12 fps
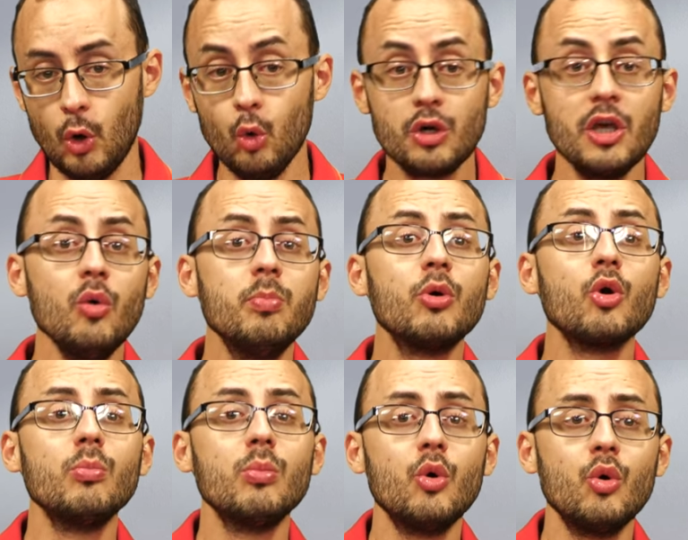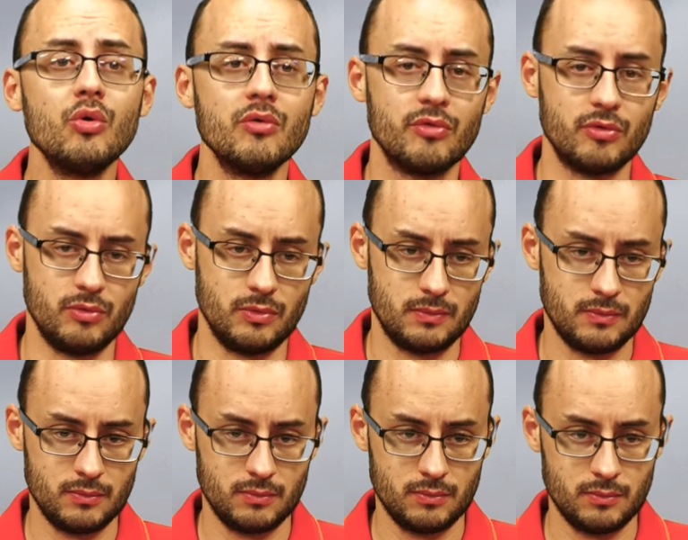O que eu promovo?
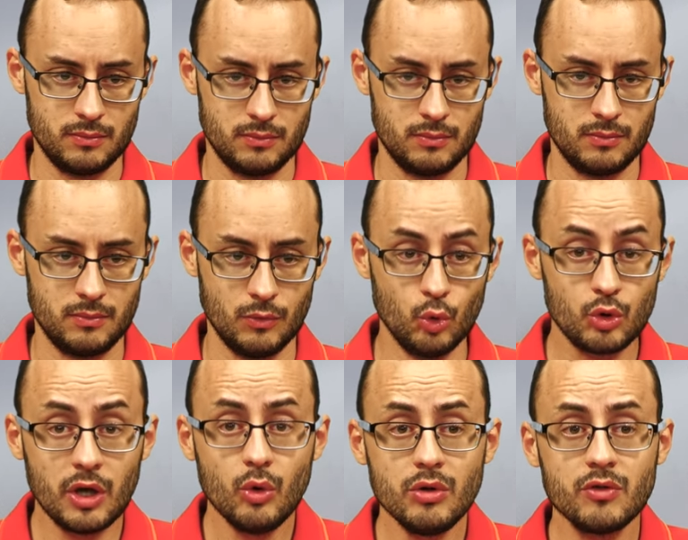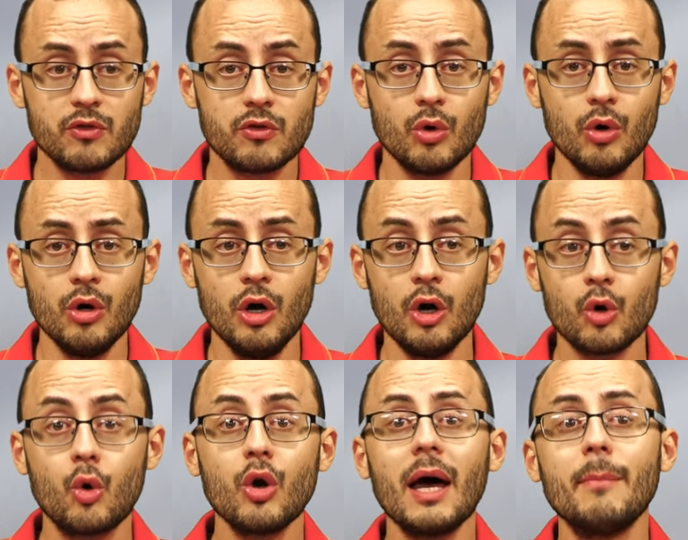O que eu estou
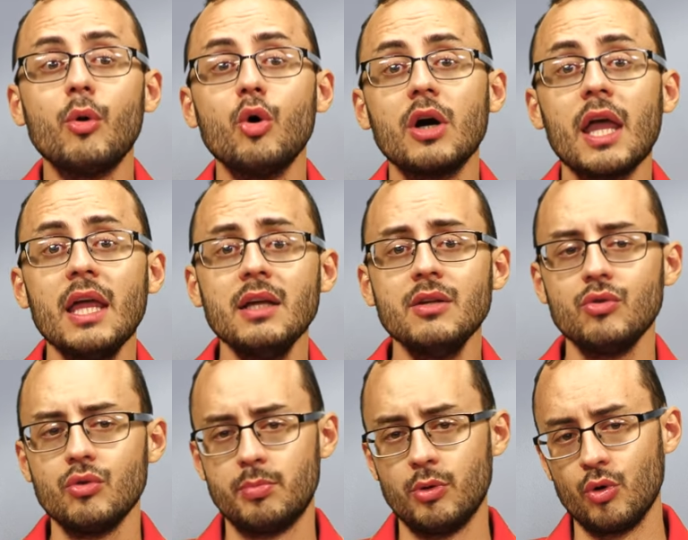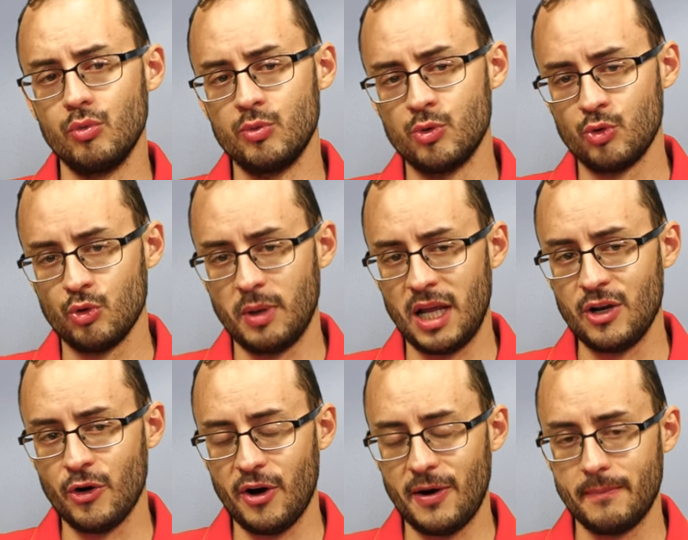colaborando por um mundo
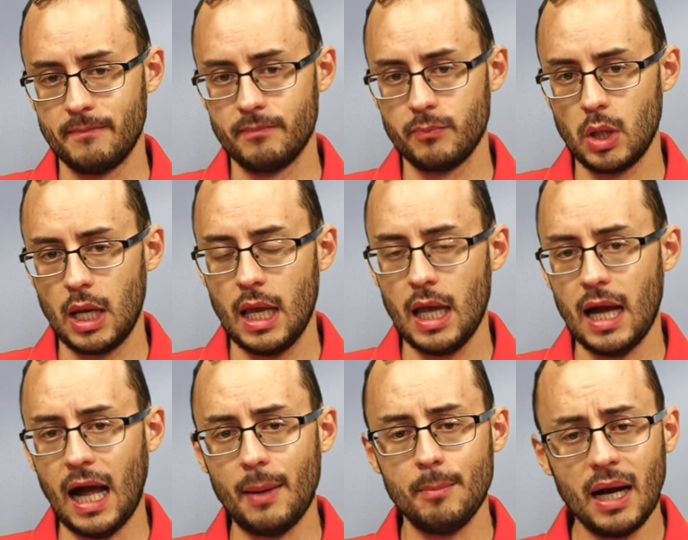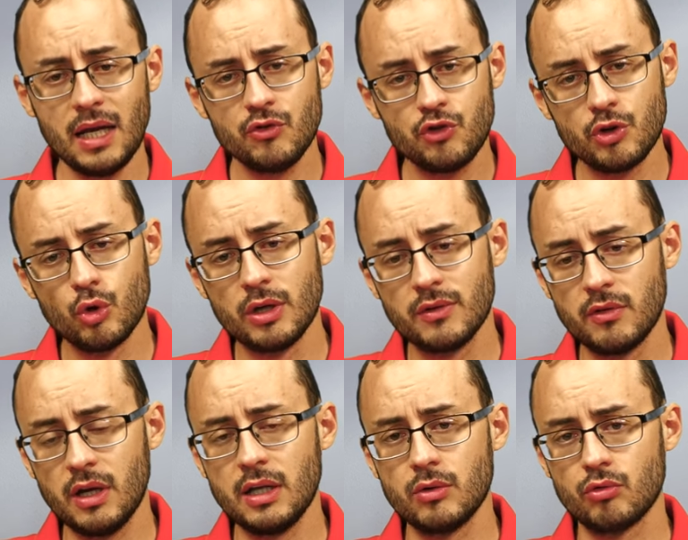melhor? Há mais de dois
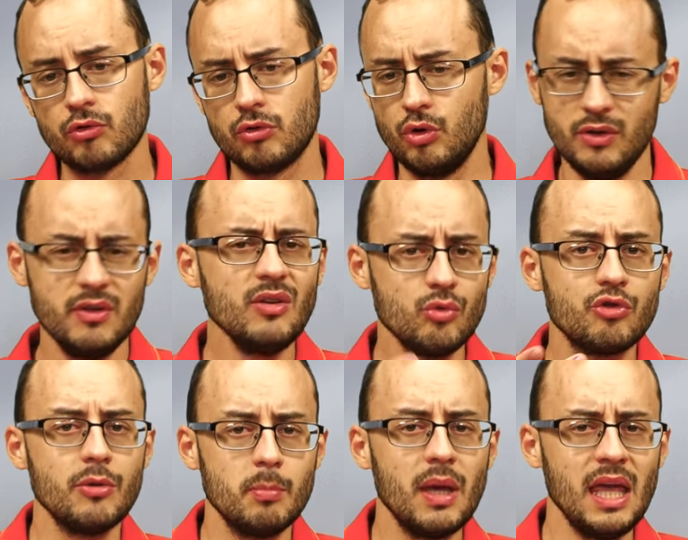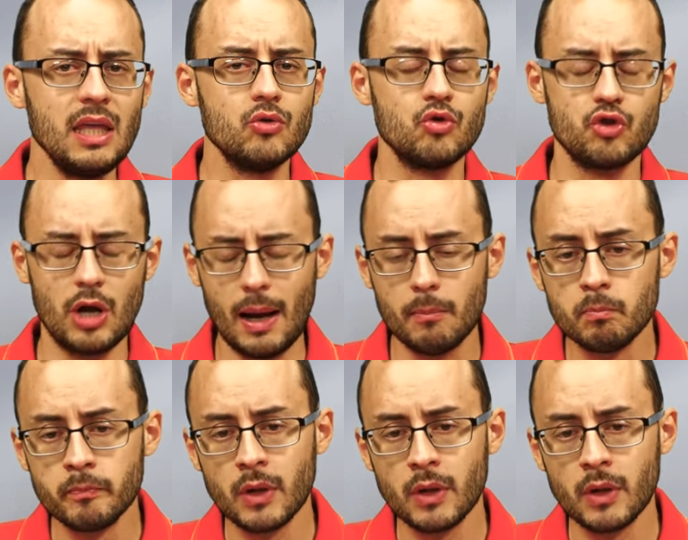anos, dois anos e meio já,